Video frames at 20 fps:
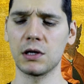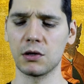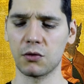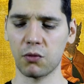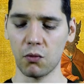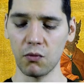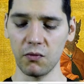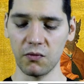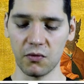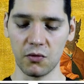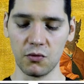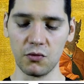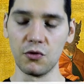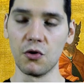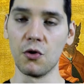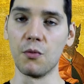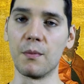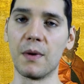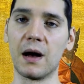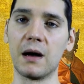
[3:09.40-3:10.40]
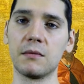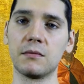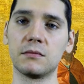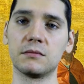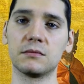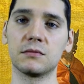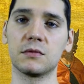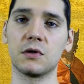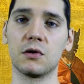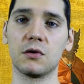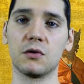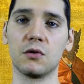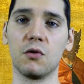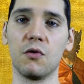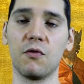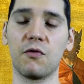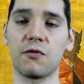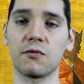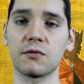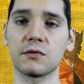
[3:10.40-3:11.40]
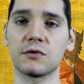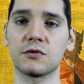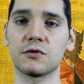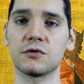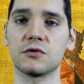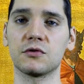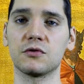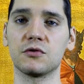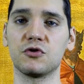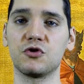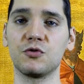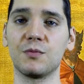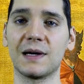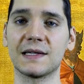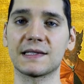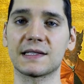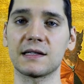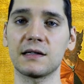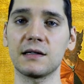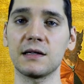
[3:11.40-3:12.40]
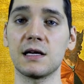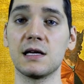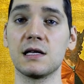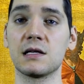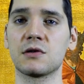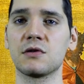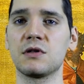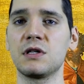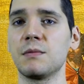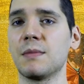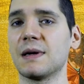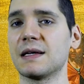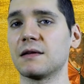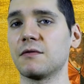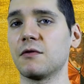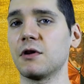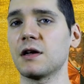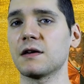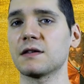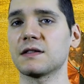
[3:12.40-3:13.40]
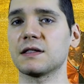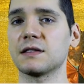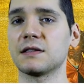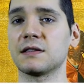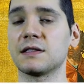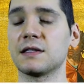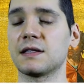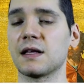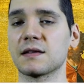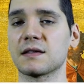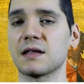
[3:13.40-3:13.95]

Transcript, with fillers: il trouve une main au fond du bassin et il se dit, bah voilà, c'est un